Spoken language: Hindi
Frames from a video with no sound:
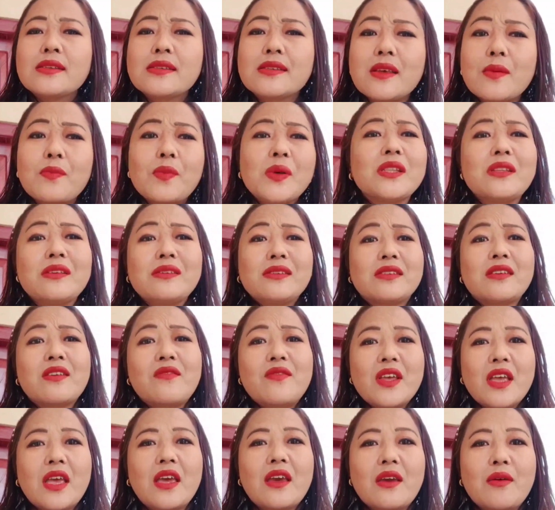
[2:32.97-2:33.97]
सभी
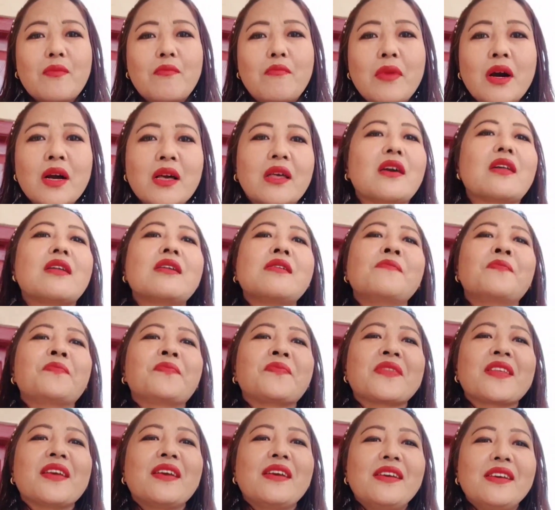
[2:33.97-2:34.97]
डिजर्विंग है मगर
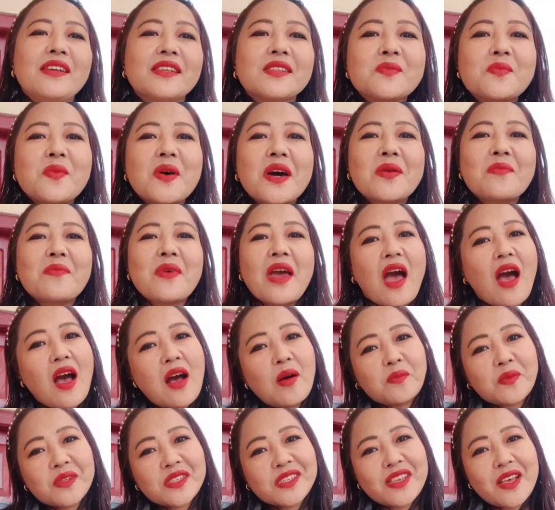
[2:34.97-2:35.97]
इस बार मैं
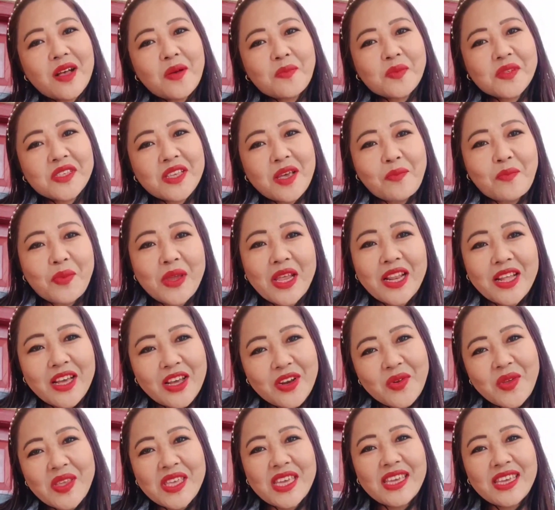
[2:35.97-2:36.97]
आप सब से अपील
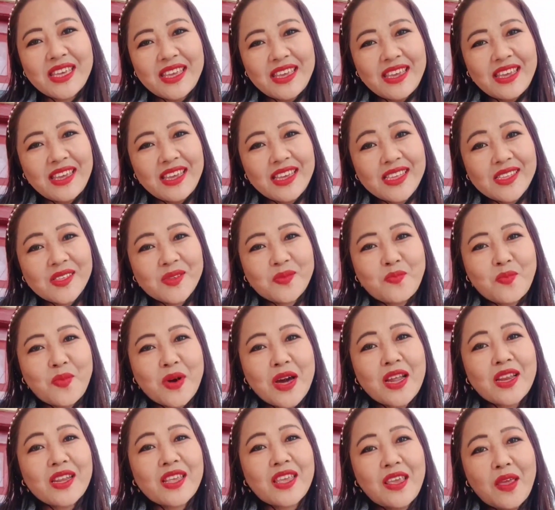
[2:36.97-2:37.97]
करूंगी कि इस
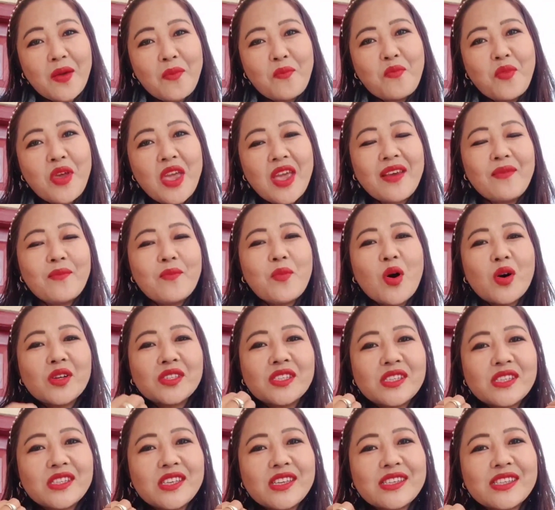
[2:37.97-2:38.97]
बार के बिग
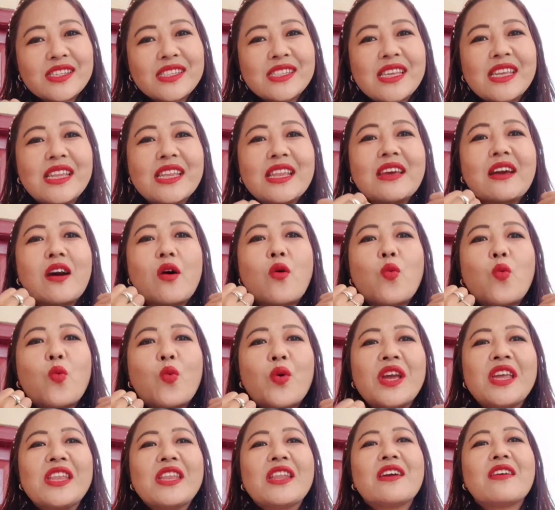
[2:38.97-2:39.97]
बॉस 16 का
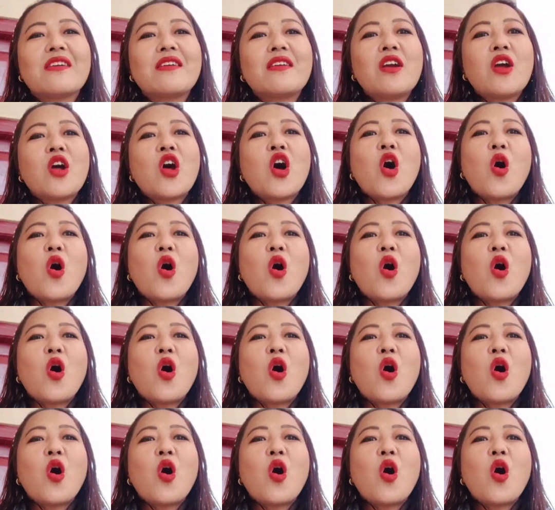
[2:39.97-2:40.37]
विनर